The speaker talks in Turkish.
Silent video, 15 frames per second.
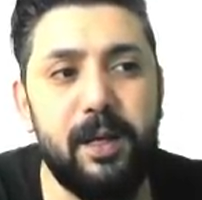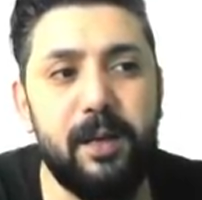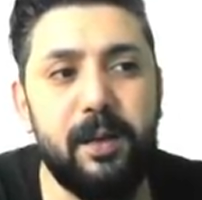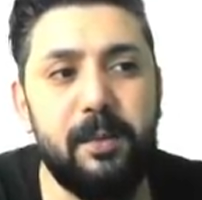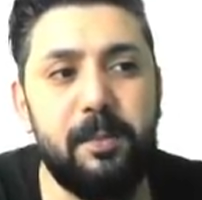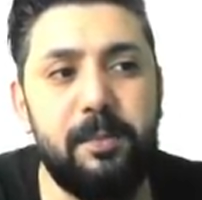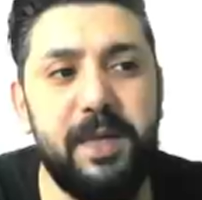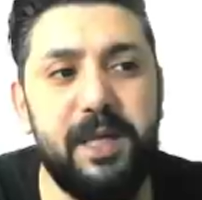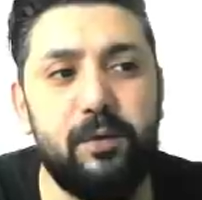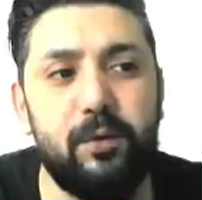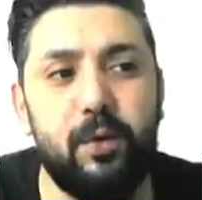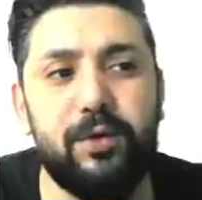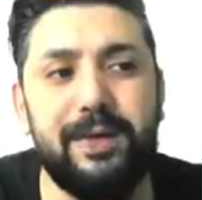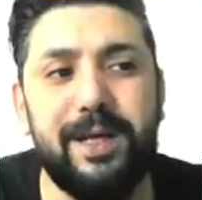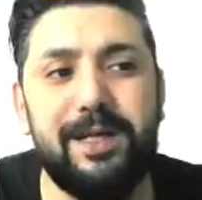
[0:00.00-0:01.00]

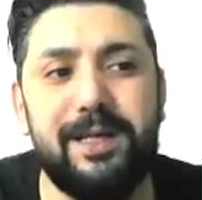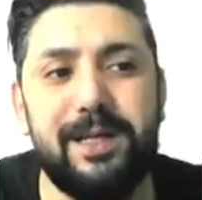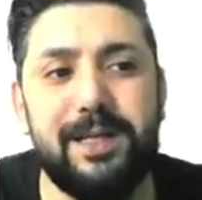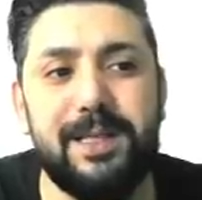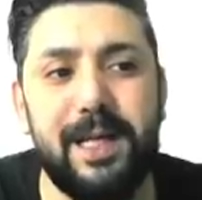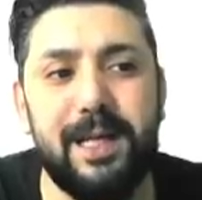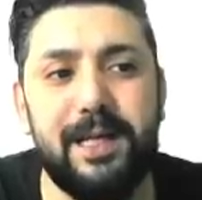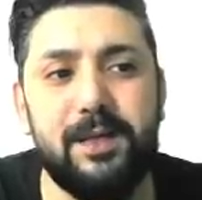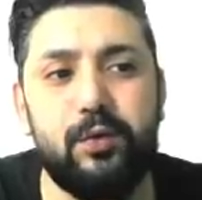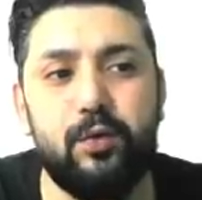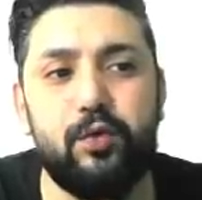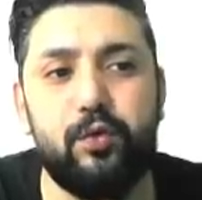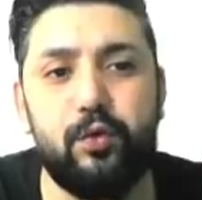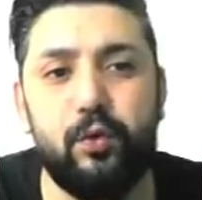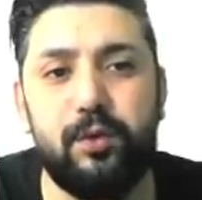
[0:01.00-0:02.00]
1.48
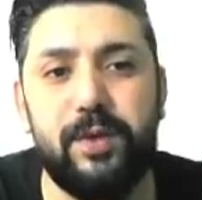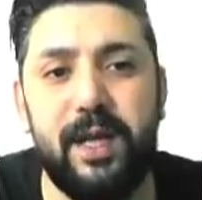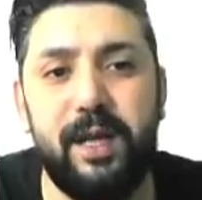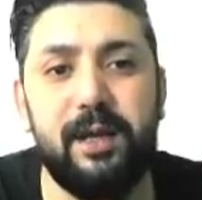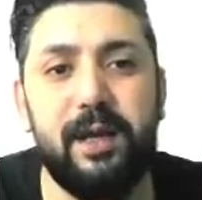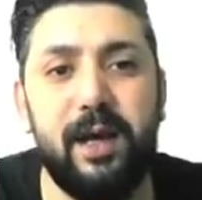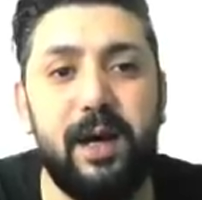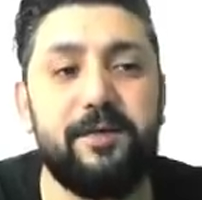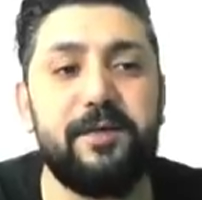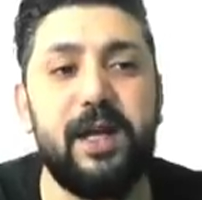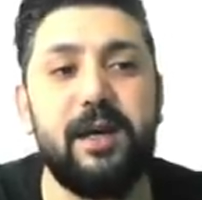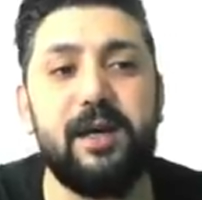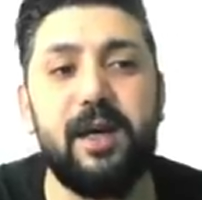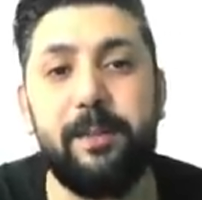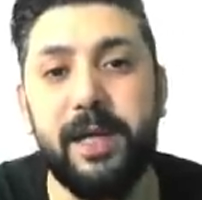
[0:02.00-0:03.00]
üstünde
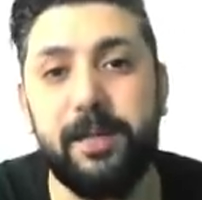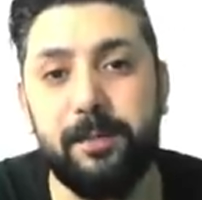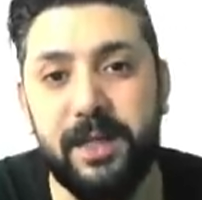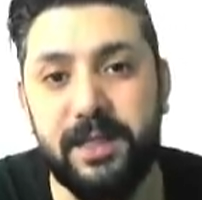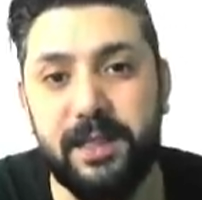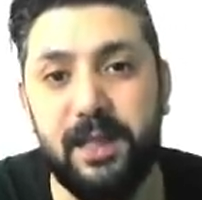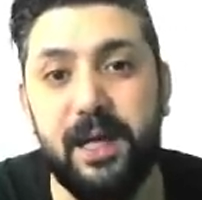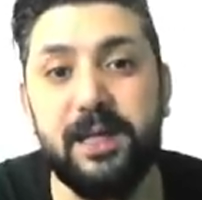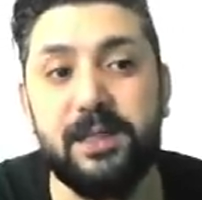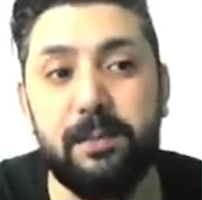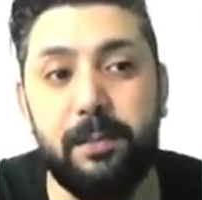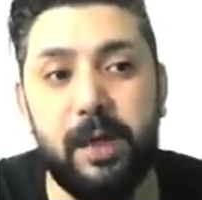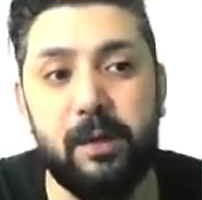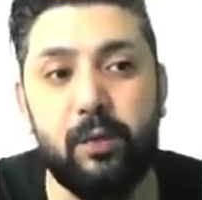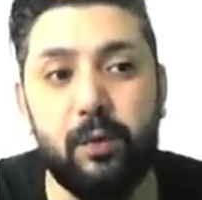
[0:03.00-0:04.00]
hafta kapatması
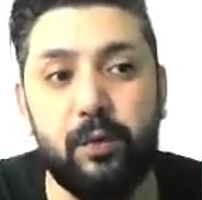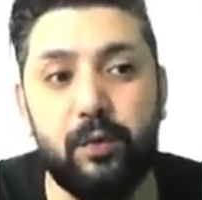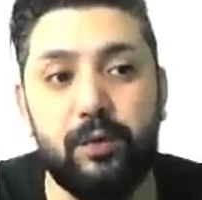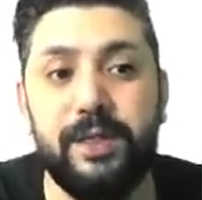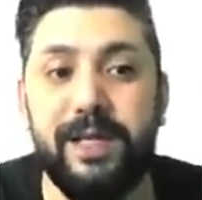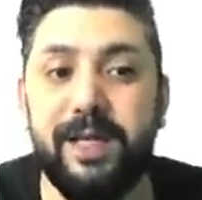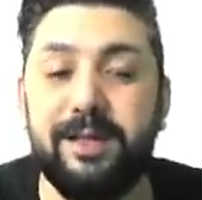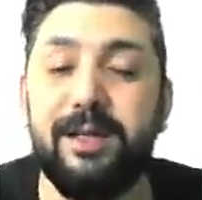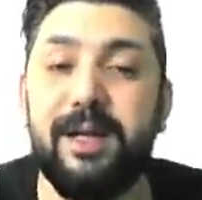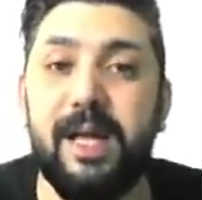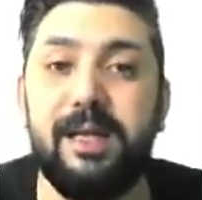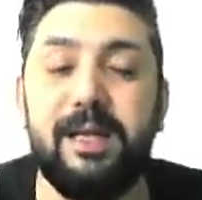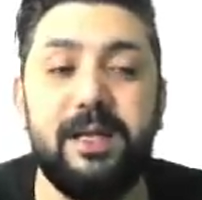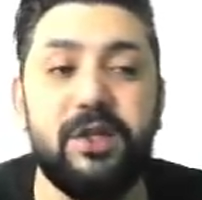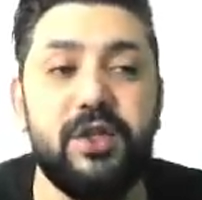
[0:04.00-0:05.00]
lazım Algon'un yeni
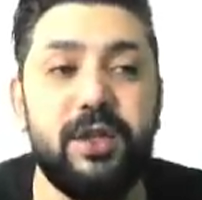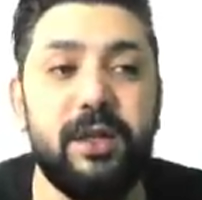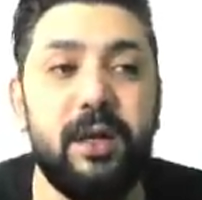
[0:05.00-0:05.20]
rally için.